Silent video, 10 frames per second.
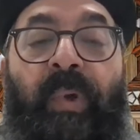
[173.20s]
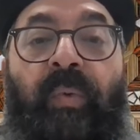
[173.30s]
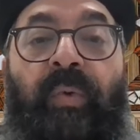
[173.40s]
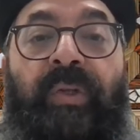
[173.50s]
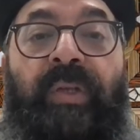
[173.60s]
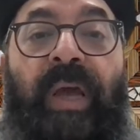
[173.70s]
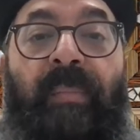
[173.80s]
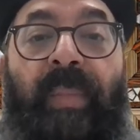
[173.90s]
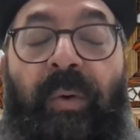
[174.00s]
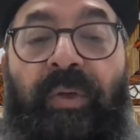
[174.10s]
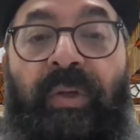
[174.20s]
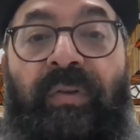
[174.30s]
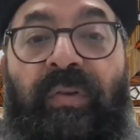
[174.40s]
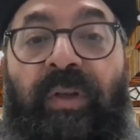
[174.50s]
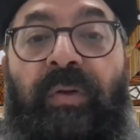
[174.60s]
وتتجمع
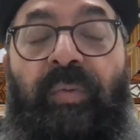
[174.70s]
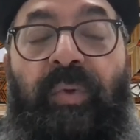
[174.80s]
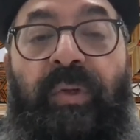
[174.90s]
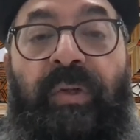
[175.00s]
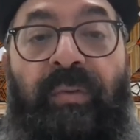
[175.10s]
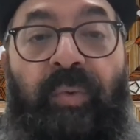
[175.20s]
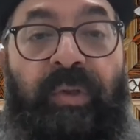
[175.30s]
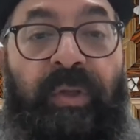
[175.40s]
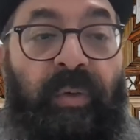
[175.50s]
وتنزل وتن... وت...